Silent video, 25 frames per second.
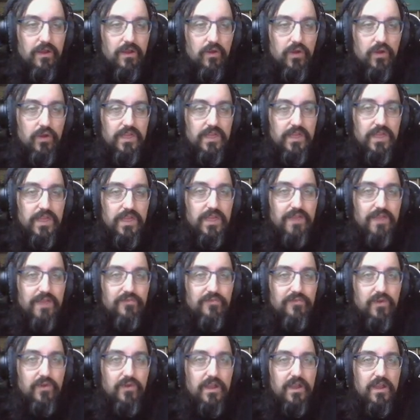ok,
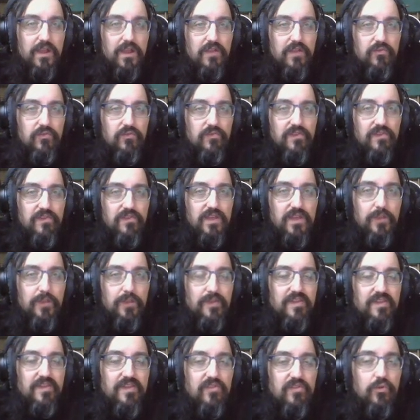l'avant-garde usée qui
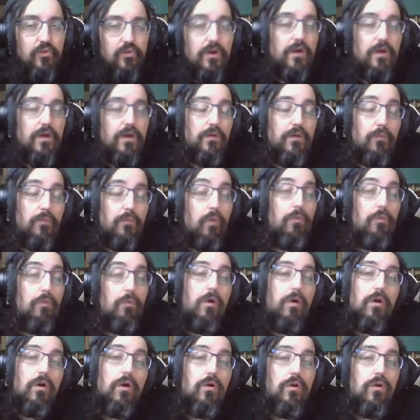passe à 2-1. Bon, bah,
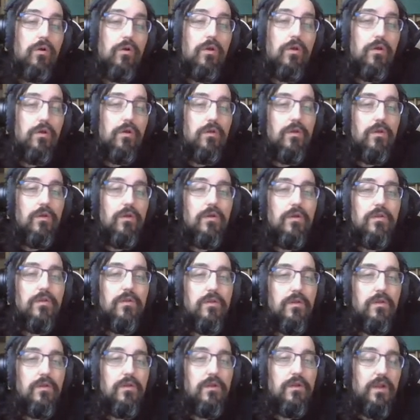euh,
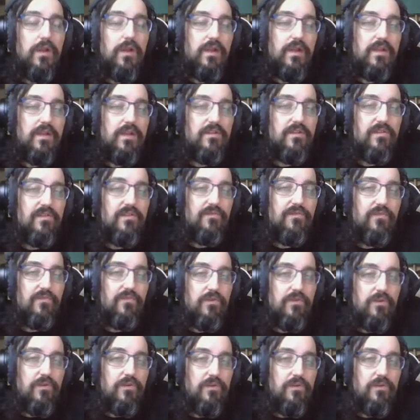la carte était forte.